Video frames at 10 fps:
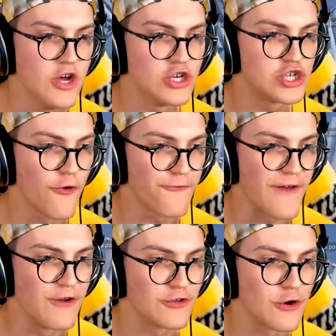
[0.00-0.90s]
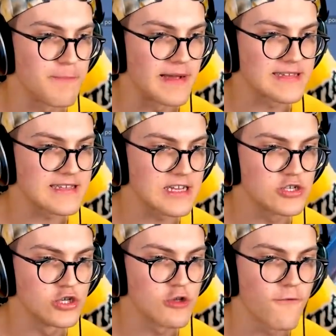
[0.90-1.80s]
Je fais le top 1, ça serait
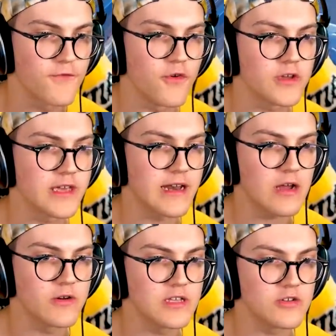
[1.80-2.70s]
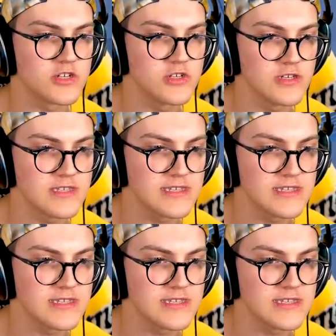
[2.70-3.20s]
juste fou. Ok, un acolyte juste